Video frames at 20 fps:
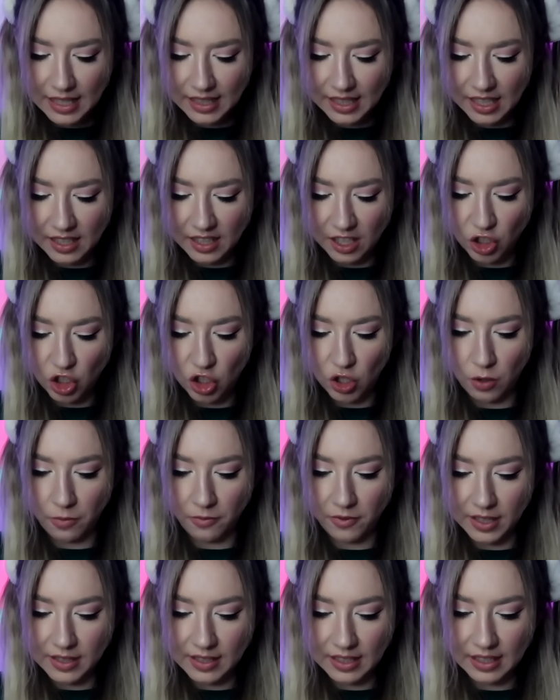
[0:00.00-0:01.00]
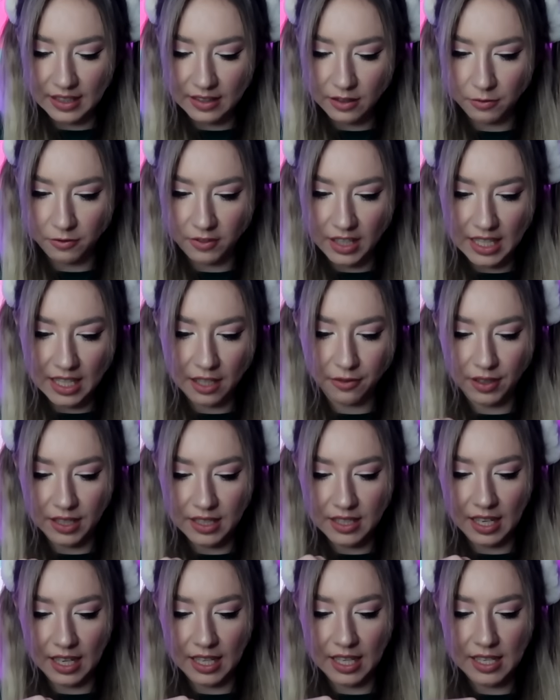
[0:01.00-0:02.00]
eigentlich nicht schlimm, wenn sich das so ein wenig
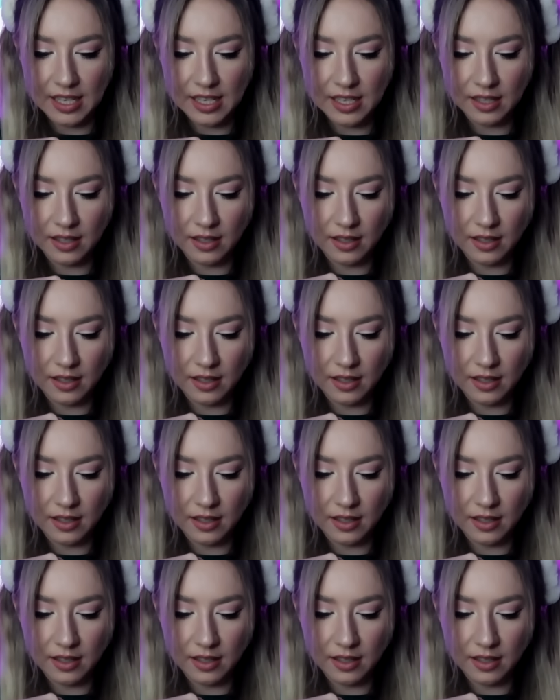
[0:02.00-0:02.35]
verteilt.